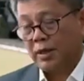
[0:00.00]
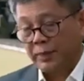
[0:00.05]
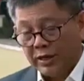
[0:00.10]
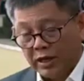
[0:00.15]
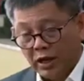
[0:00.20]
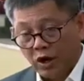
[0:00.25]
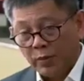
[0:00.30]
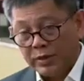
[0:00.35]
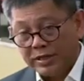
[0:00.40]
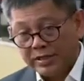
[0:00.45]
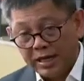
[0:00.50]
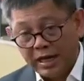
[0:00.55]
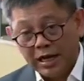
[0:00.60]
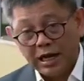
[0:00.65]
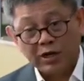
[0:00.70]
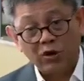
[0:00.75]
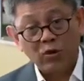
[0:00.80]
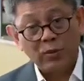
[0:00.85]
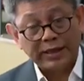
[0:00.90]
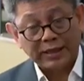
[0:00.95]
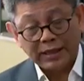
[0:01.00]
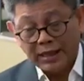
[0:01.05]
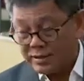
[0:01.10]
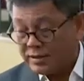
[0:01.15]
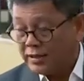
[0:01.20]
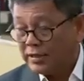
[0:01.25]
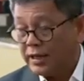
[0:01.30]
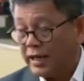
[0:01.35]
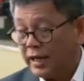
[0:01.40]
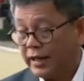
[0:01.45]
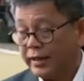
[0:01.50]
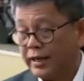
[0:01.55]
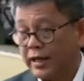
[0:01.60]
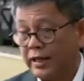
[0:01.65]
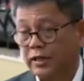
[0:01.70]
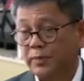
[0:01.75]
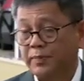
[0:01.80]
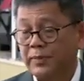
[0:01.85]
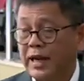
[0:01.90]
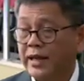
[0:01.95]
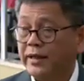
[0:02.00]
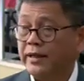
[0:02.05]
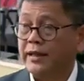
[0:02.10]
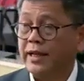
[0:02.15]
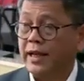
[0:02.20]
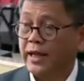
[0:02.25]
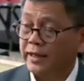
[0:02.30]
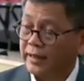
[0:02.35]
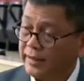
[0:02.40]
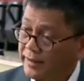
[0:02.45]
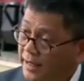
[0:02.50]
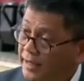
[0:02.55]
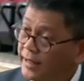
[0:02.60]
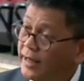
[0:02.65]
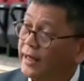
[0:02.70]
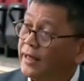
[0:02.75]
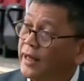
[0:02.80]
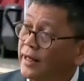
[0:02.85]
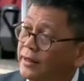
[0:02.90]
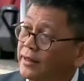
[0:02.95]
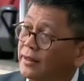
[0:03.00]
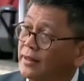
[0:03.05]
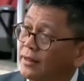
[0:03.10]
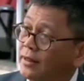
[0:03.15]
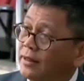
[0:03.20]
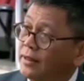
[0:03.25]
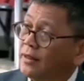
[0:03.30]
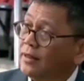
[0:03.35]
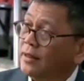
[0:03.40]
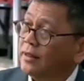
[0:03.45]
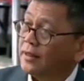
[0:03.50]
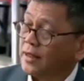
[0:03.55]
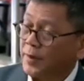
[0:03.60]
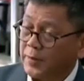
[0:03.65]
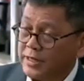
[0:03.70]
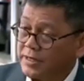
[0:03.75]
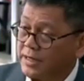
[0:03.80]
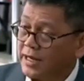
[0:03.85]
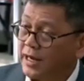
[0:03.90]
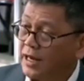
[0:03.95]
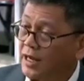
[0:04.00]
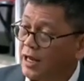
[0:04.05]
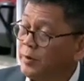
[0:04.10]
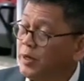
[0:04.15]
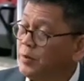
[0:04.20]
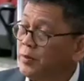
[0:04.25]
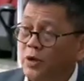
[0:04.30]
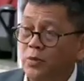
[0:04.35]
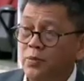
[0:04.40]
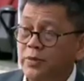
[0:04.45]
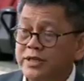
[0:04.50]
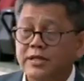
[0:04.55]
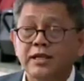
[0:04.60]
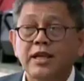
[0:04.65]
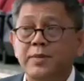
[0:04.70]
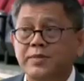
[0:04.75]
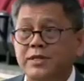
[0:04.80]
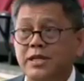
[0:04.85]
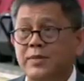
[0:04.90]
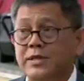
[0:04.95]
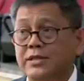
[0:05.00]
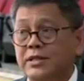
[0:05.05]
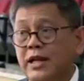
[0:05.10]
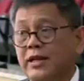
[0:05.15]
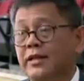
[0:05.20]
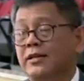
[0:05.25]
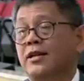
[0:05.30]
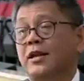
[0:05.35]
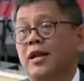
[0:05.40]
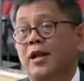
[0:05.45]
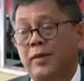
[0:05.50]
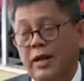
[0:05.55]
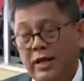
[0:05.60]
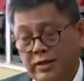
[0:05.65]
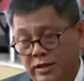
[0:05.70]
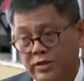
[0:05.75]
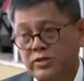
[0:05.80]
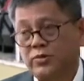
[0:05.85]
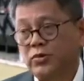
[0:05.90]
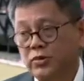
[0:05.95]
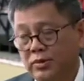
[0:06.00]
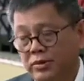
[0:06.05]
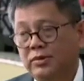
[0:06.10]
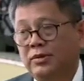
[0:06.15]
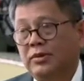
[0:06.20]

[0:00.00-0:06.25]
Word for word: Tetapi kalau misalnya argumentasinya adalah tepat, ya kita lihat nanti. Tapi sekarang kami belum bersikap sama sekali terhadap hal tersebut.